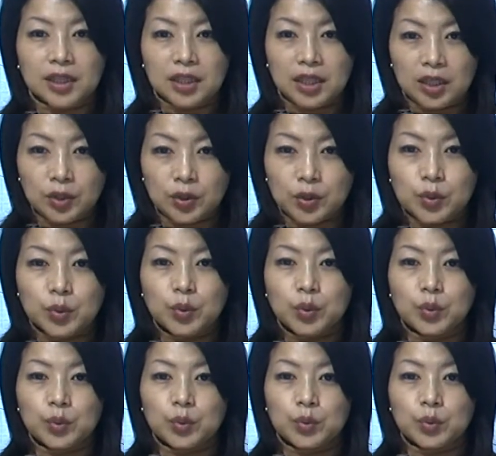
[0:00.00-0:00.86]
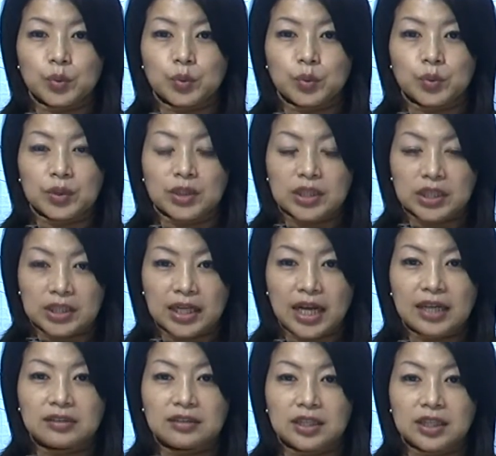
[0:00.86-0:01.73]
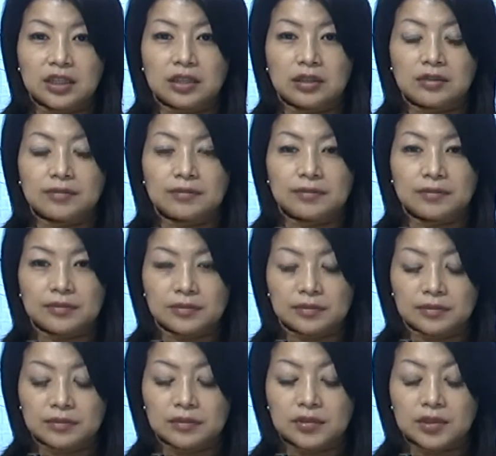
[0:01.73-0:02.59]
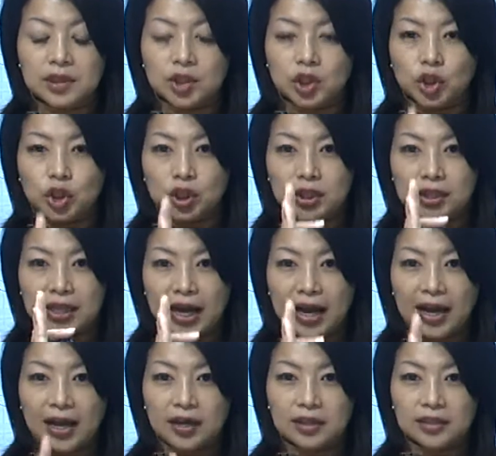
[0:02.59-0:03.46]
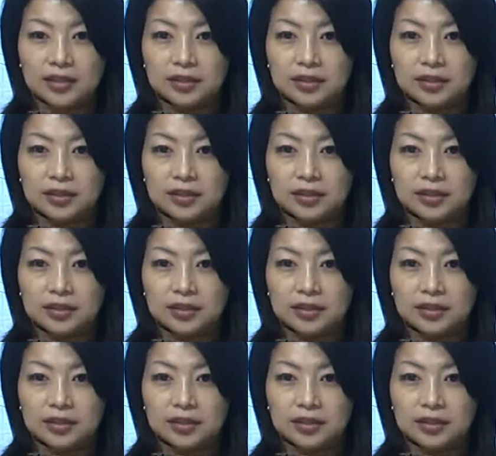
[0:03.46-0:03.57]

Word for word: 耶稣、上帝直达，